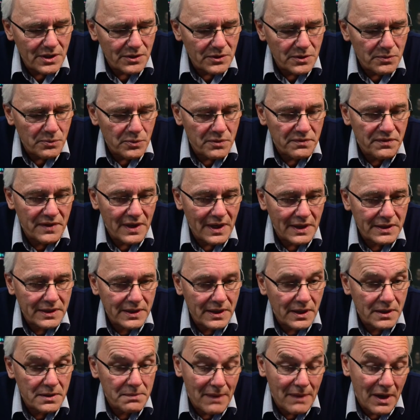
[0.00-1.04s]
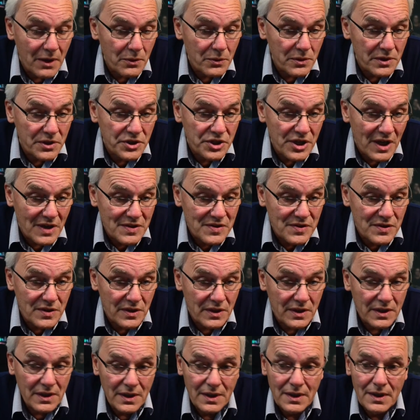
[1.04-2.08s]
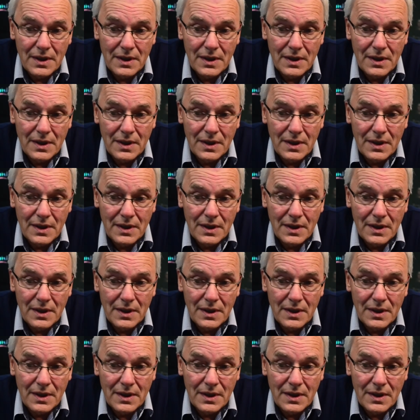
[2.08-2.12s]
One były w klatkach małych, ciasnych.